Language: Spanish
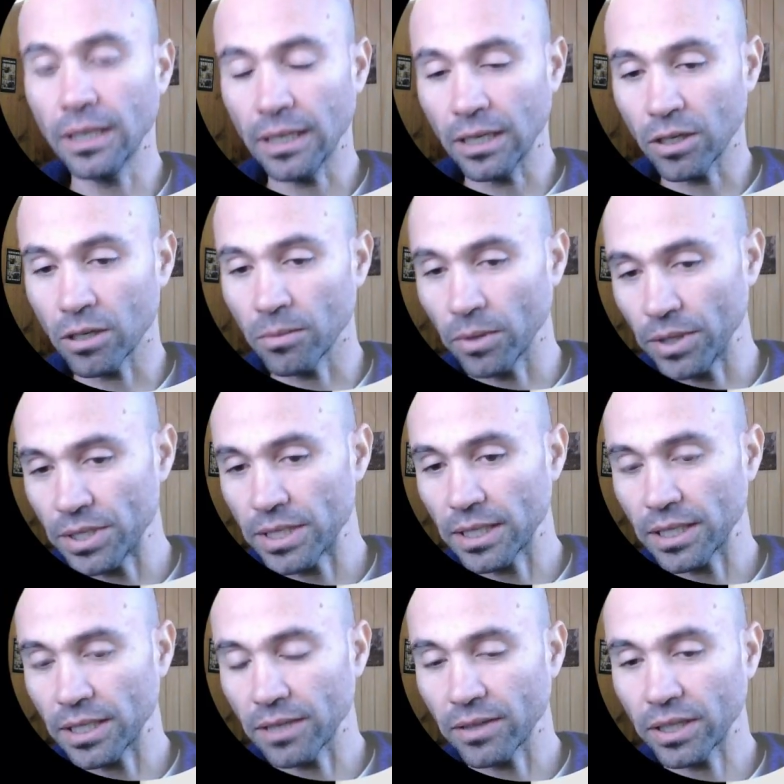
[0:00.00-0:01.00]
como dice
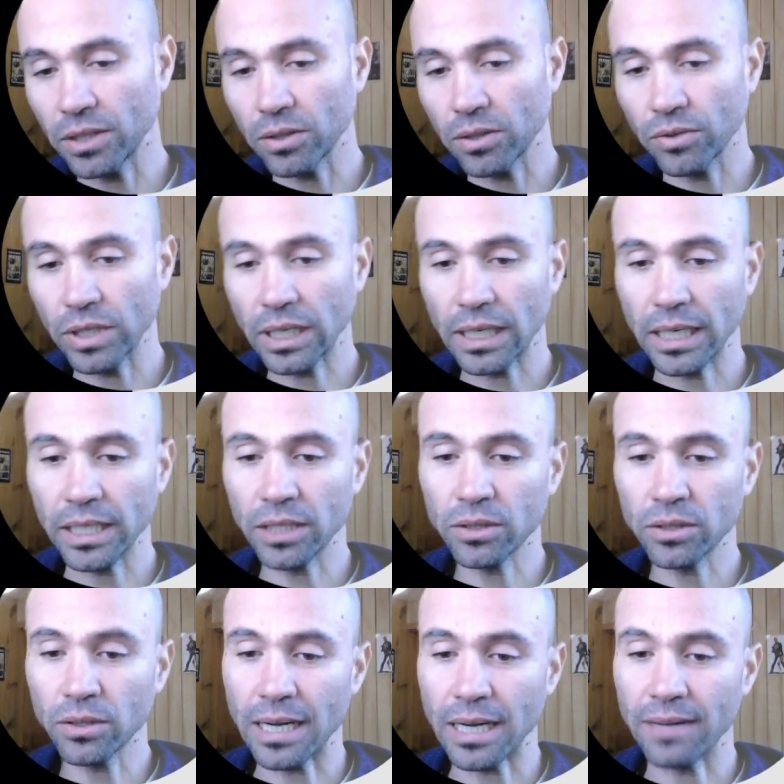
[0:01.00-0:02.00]
aquí abajito, bien
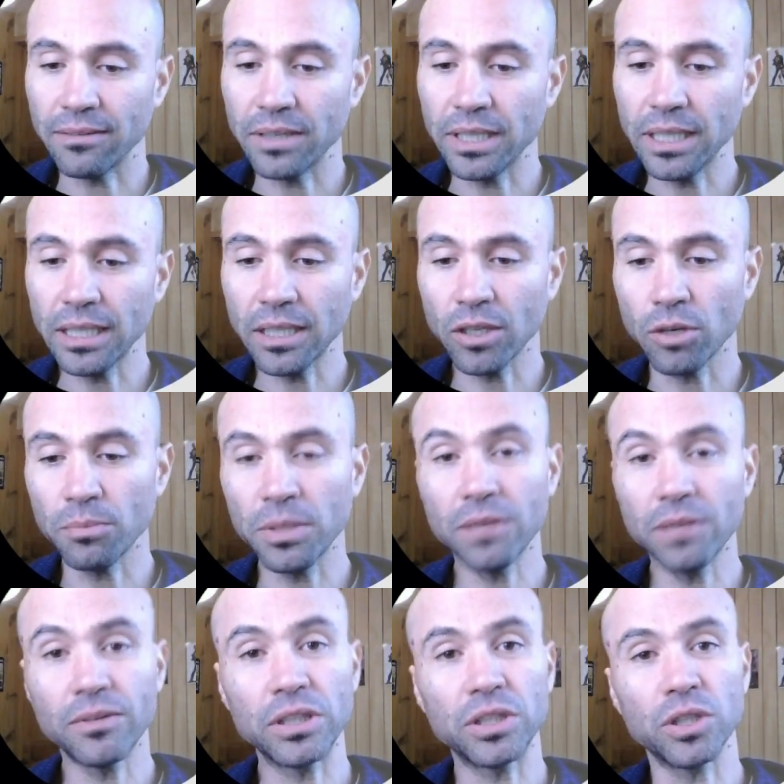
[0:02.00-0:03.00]
clarito, abril de
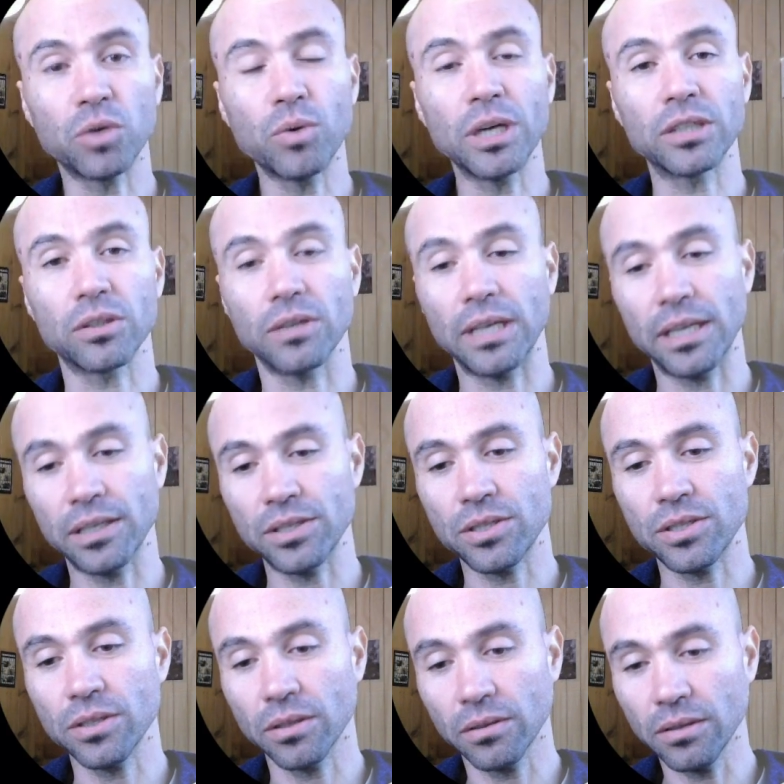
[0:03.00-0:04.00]
2024. La
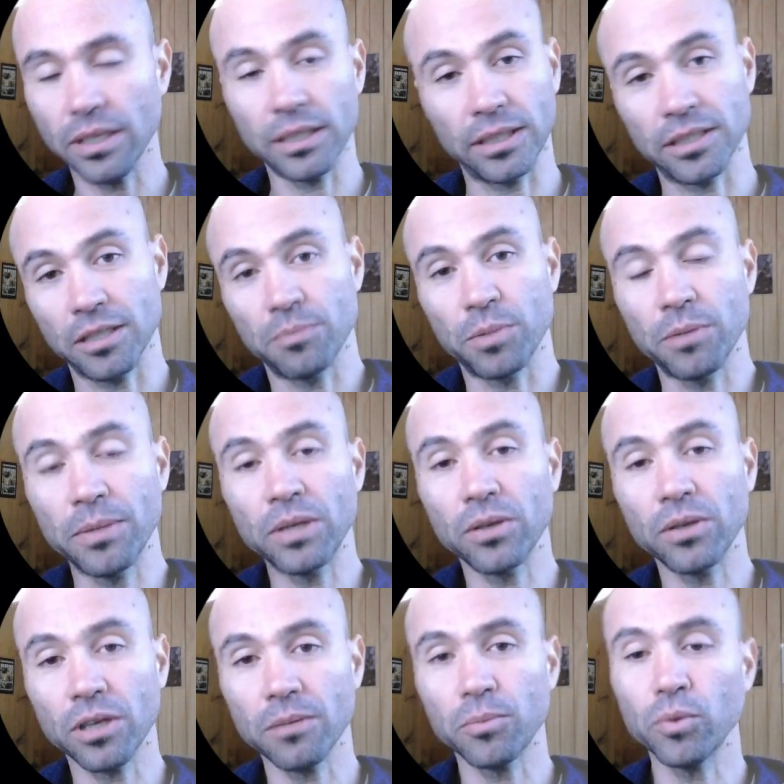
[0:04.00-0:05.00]
edición, este es el
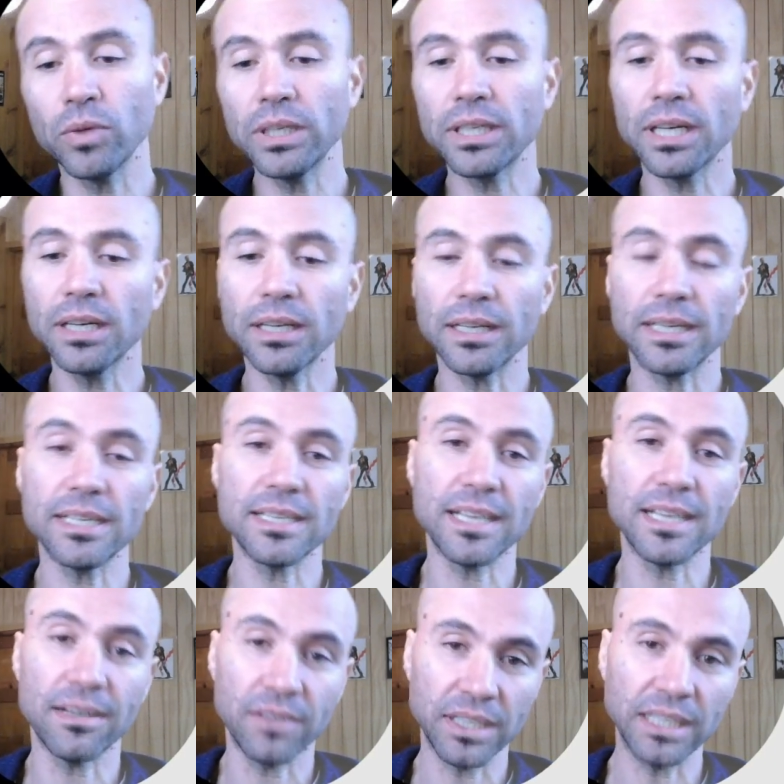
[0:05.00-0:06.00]
primero que publican, es
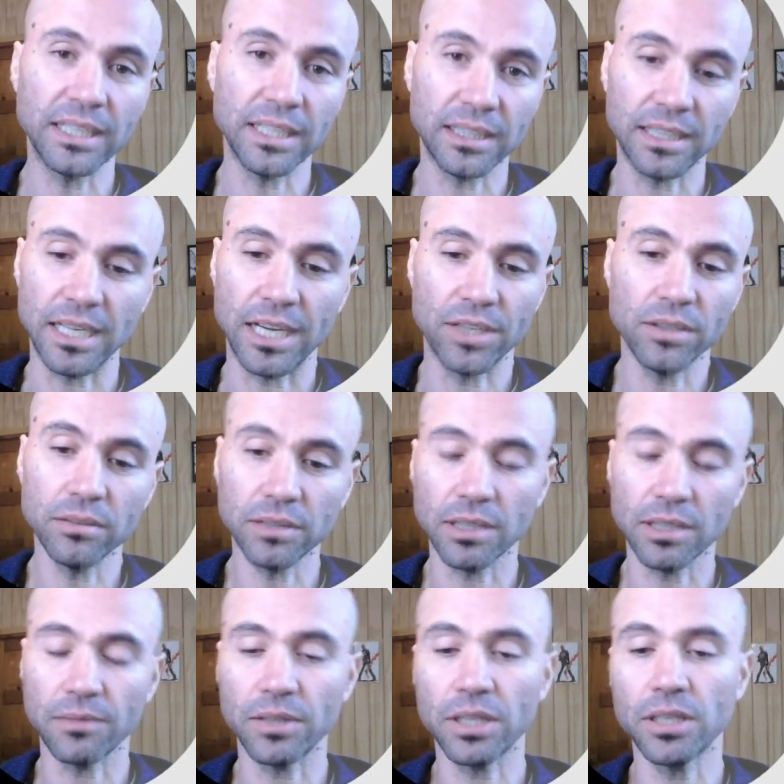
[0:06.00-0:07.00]
de abril de este año,
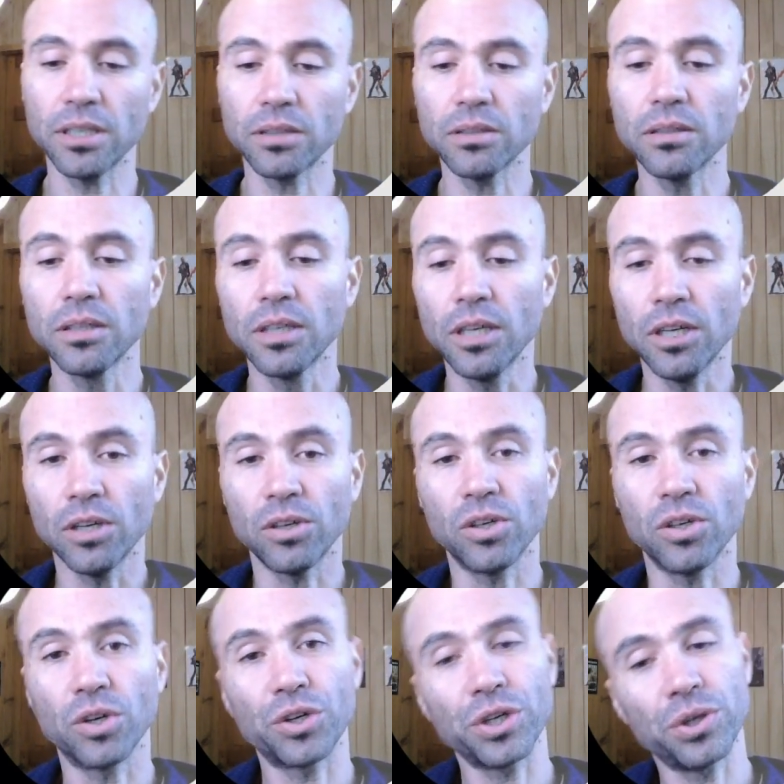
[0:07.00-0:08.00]
está fresquito.
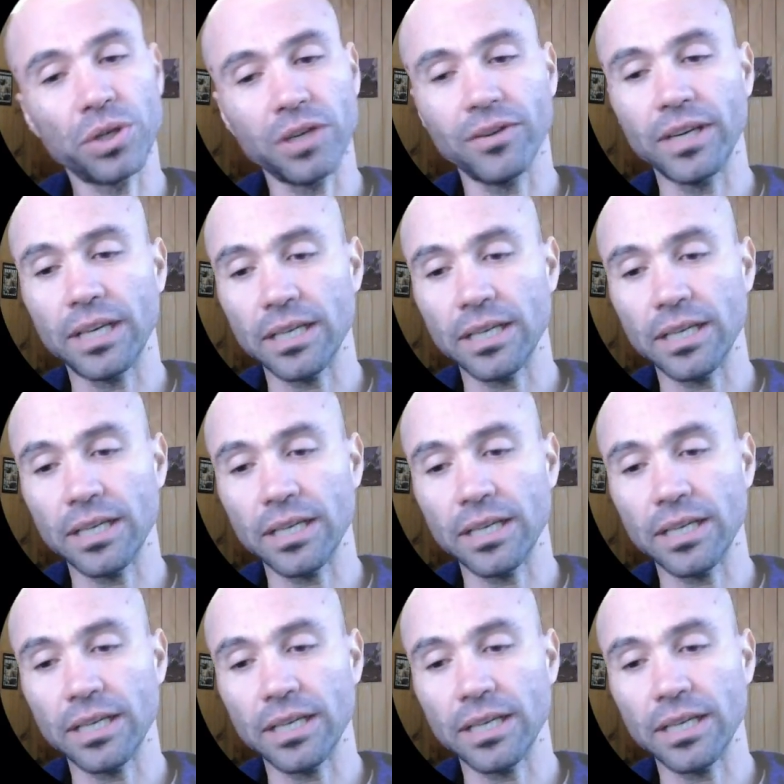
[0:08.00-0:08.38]
No creo que vayan a